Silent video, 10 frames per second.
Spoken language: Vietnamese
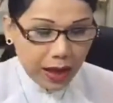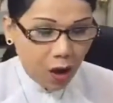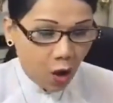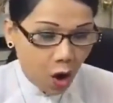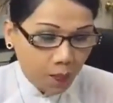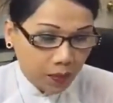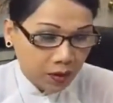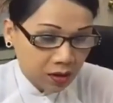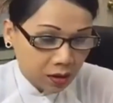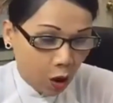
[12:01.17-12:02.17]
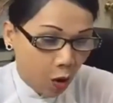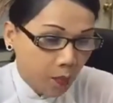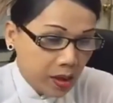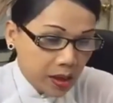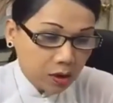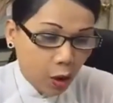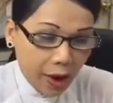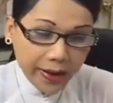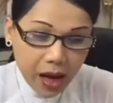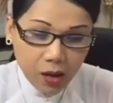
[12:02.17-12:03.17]
tức là họ mượn họ mướn
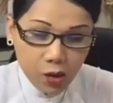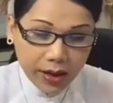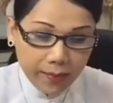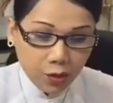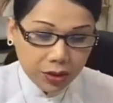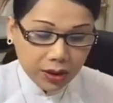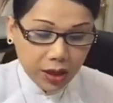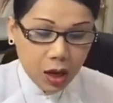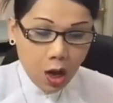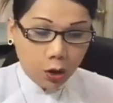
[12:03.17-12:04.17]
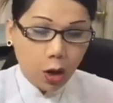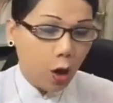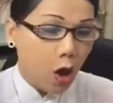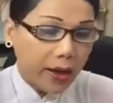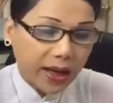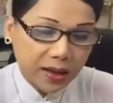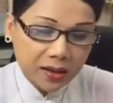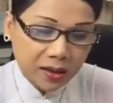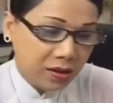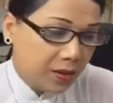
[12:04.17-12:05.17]
thuê đất của Campuchia rồi họ
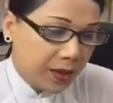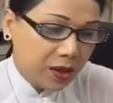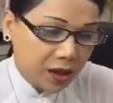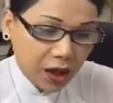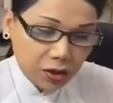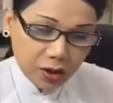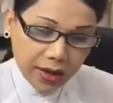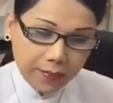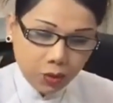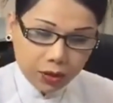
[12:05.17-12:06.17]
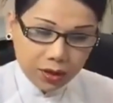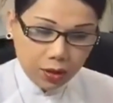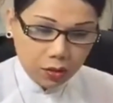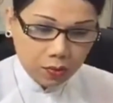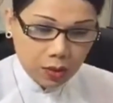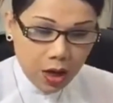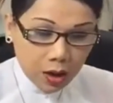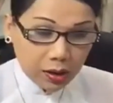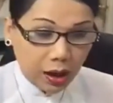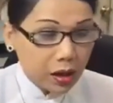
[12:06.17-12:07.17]
canh giữ biên giới cho Campuchia luôn
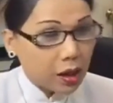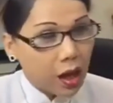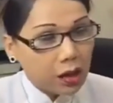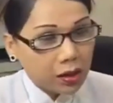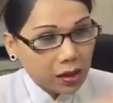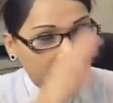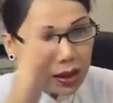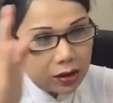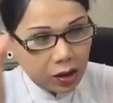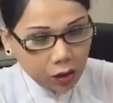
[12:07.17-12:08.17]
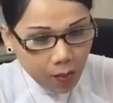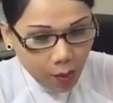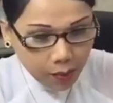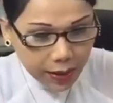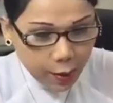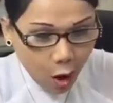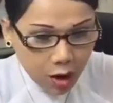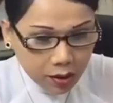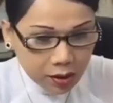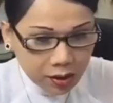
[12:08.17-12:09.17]
chỉ cần vấn đề là chỉ có một cái
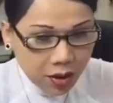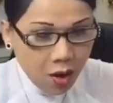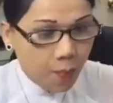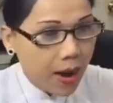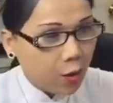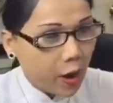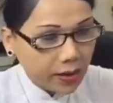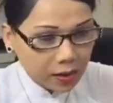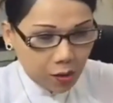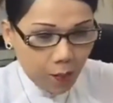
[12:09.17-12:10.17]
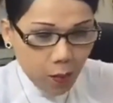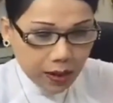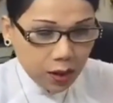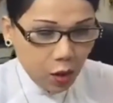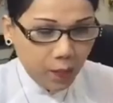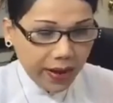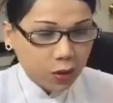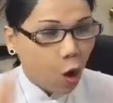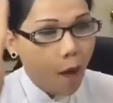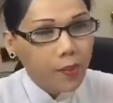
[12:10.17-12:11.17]
đoạn đường mà khoảng chừng 1 km
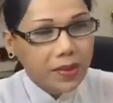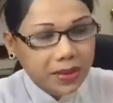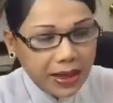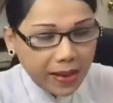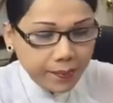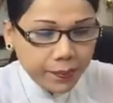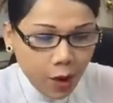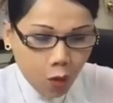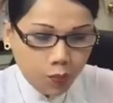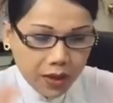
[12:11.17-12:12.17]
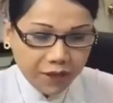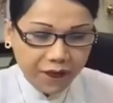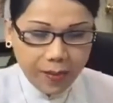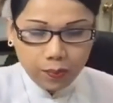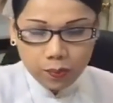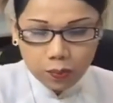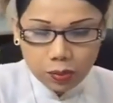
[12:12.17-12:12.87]
có 15 đồn biên phòng